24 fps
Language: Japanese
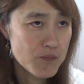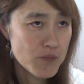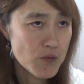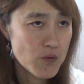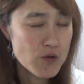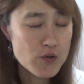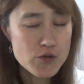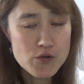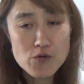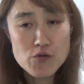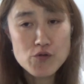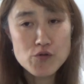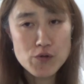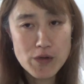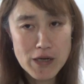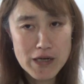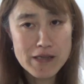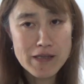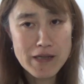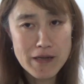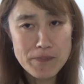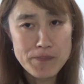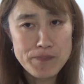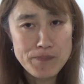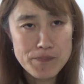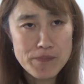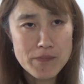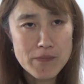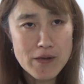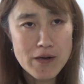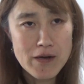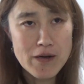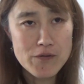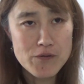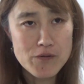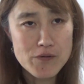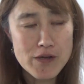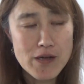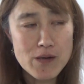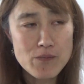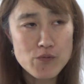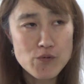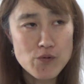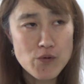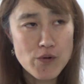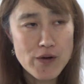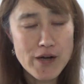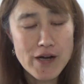これしょっちゅうやんねんあの
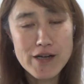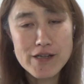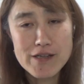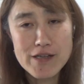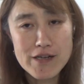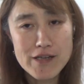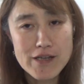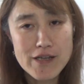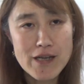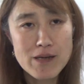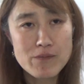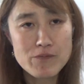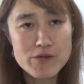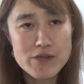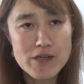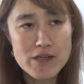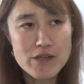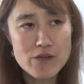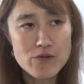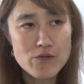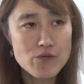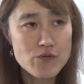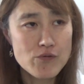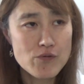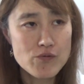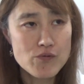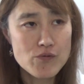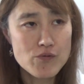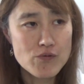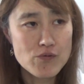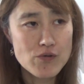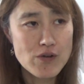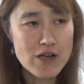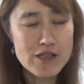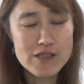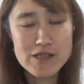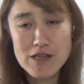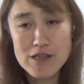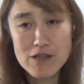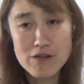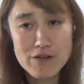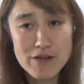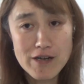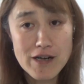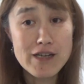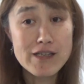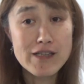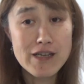ゲームの方上げたりゲームチャンネルをあ
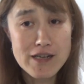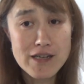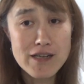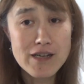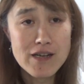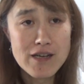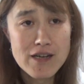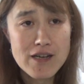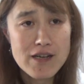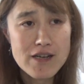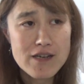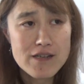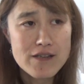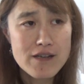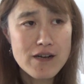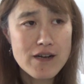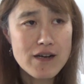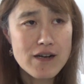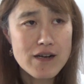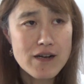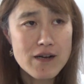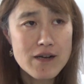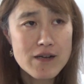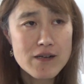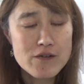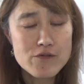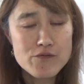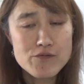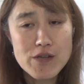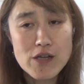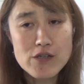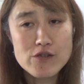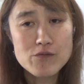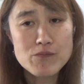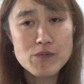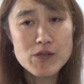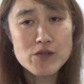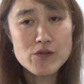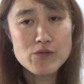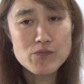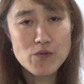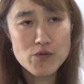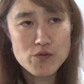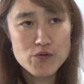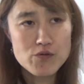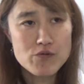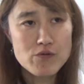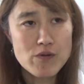チャンネルに上げたりだから2つ3つ
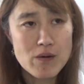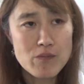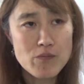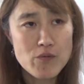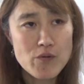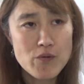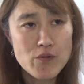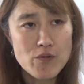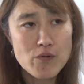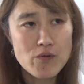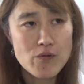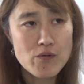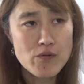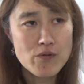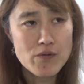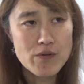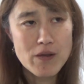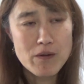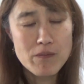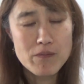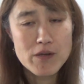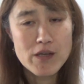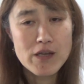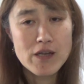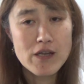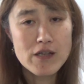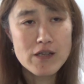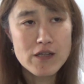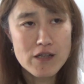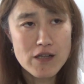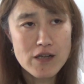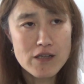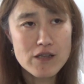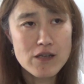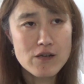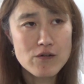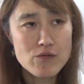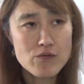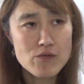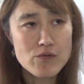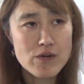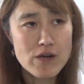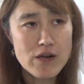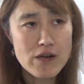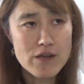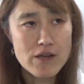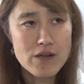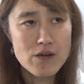持つのはもうね危険になってくる
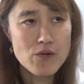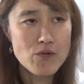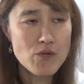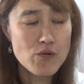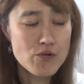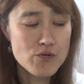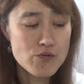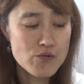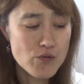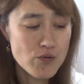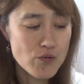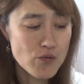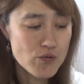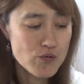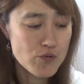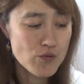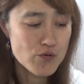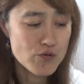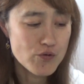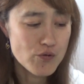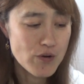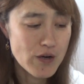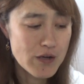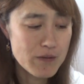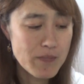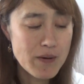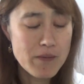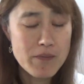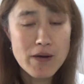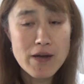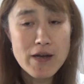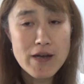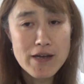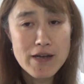からねオイルの方どうしようか今